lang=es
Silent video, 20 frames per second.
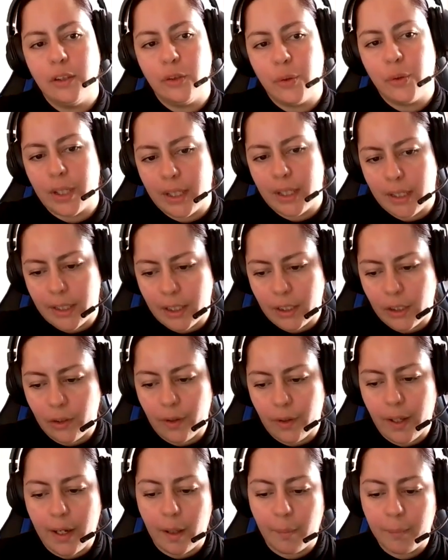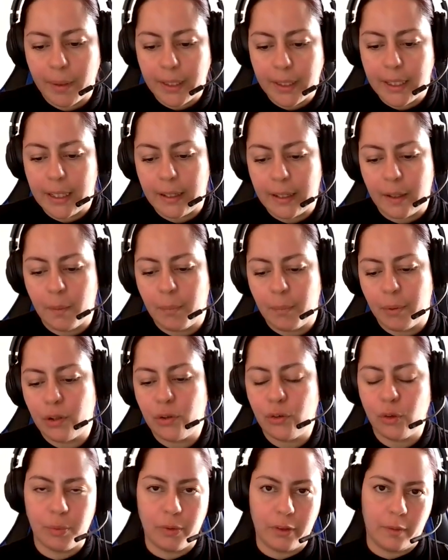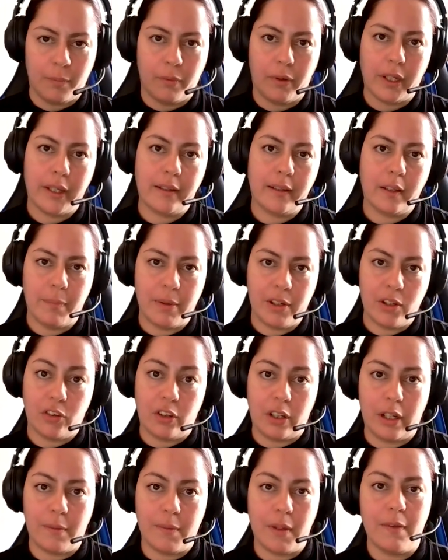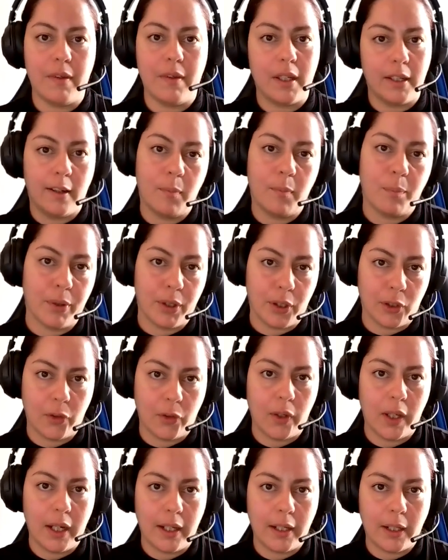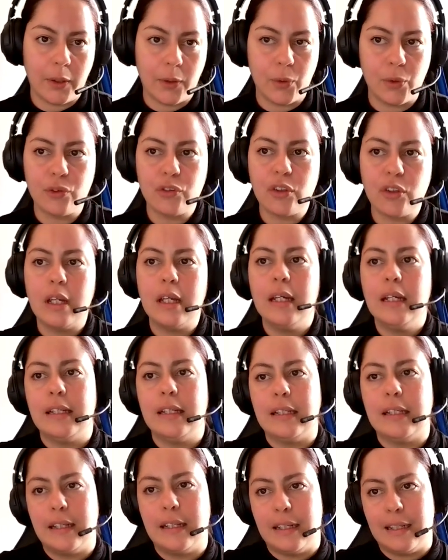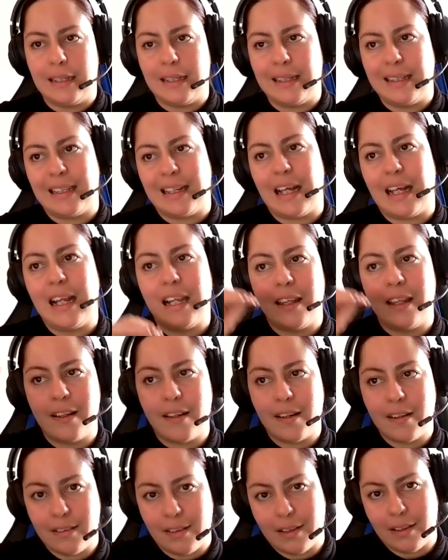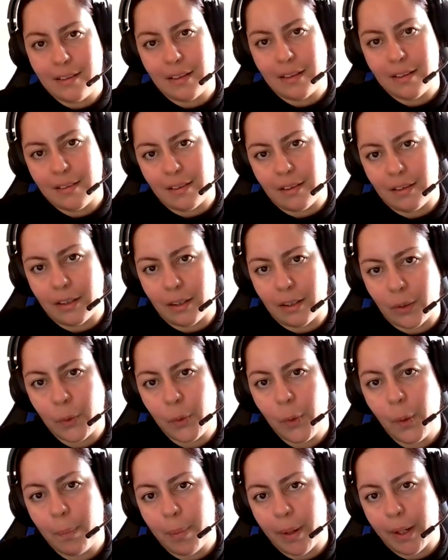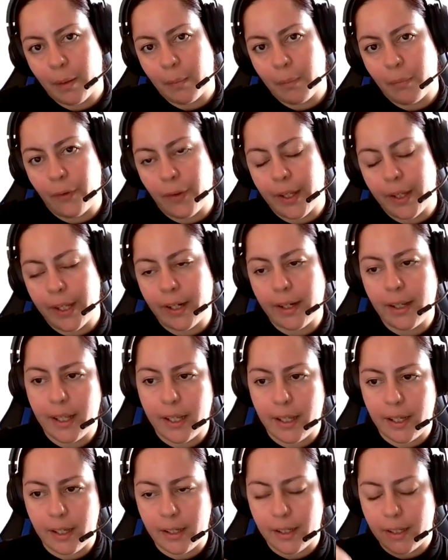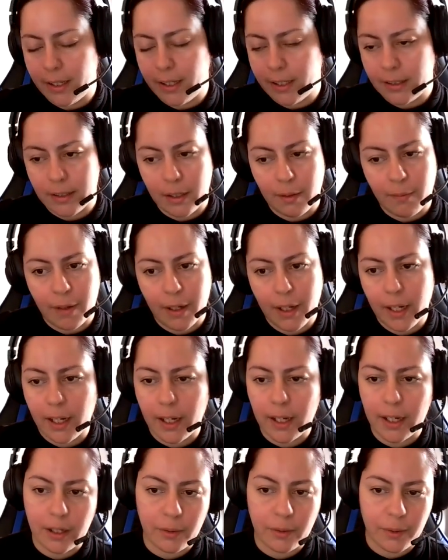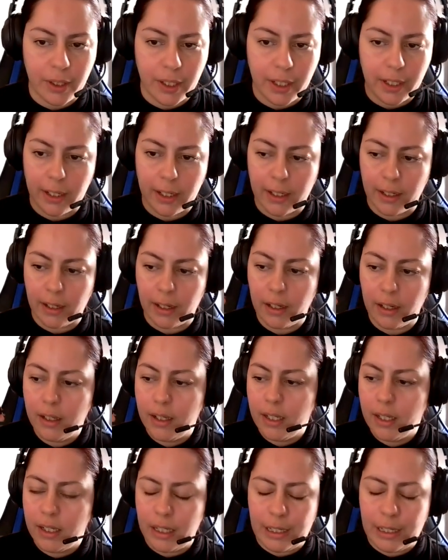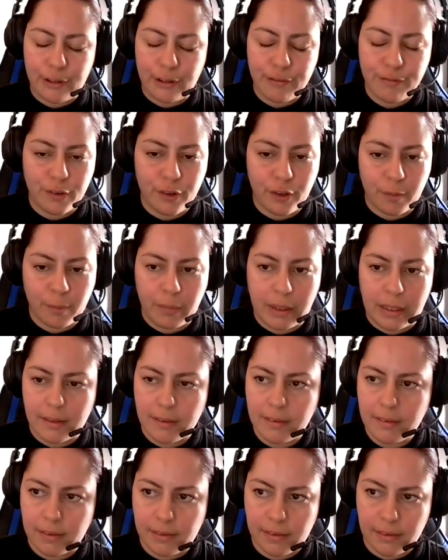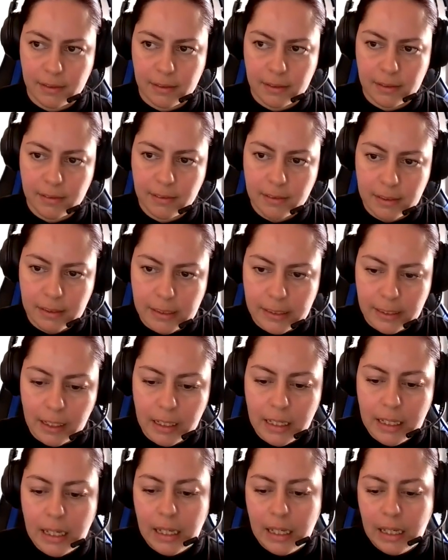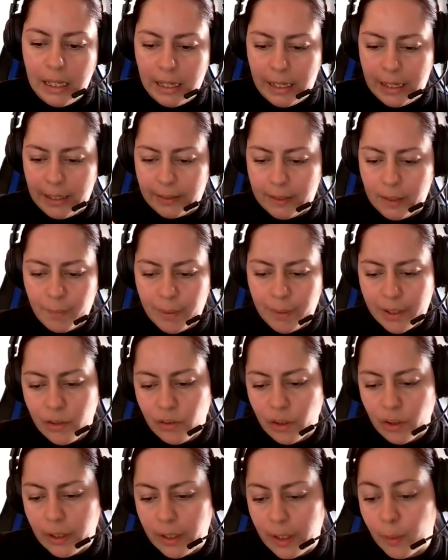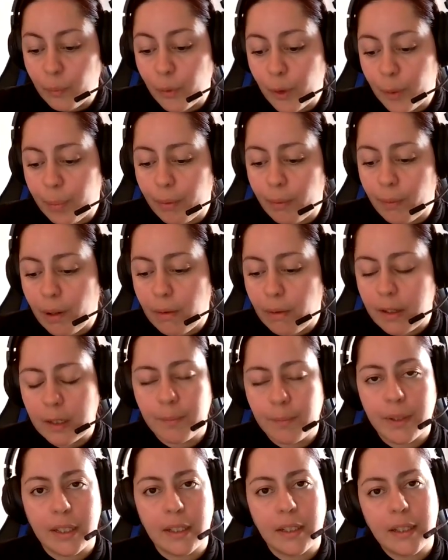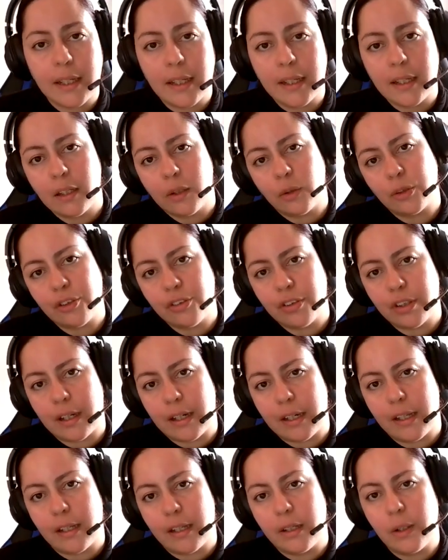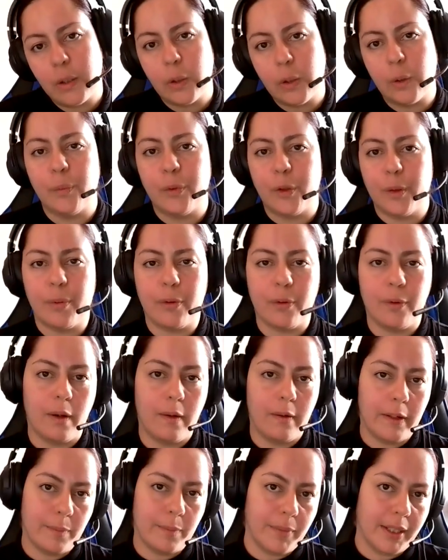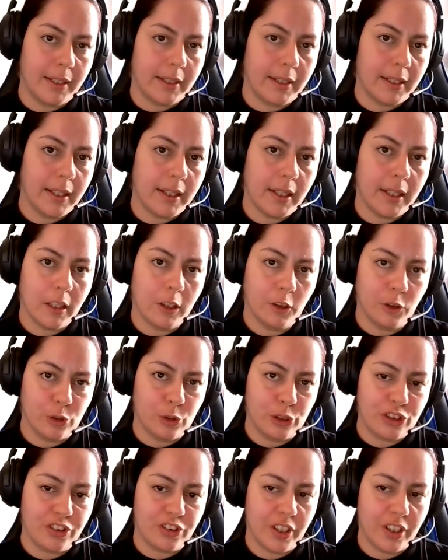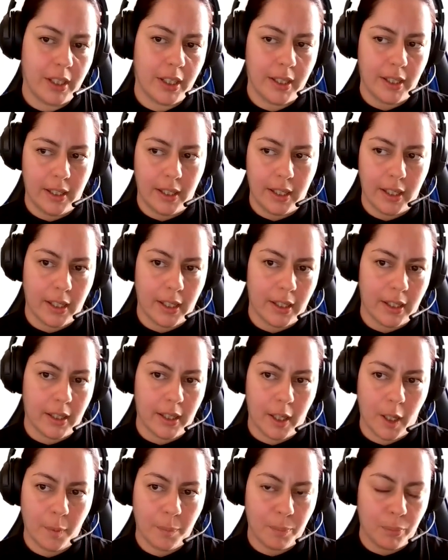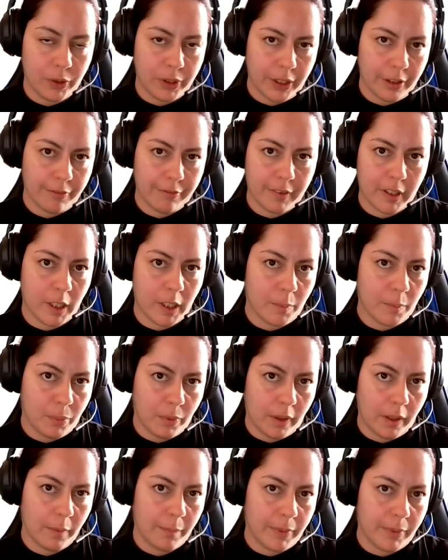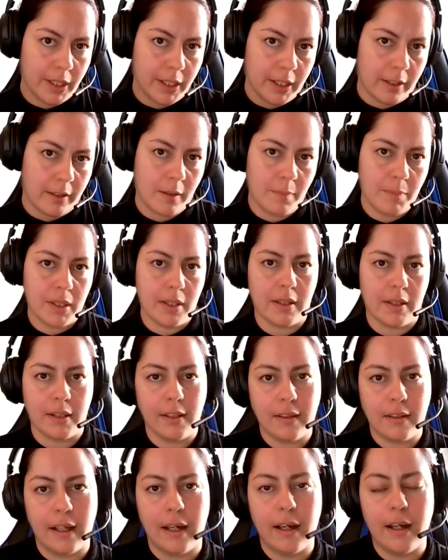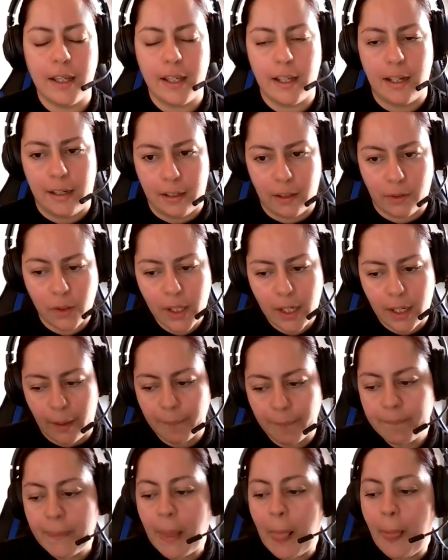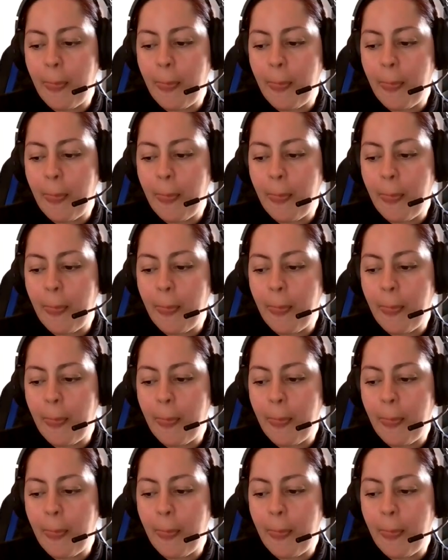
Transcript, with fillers: durante toda la mañana, pero supongamos que esta persona vive en el puerto de la Cruz y tiene que trasladarse hasta Santa Cruz para poder eh, ir a trabajar o ir a, ir a formarse, etcétera, etcétera, esta persona muy probablemente escuche radio o muy probablemente escuche eh, Spotify por las mañanas mientras está en la cola.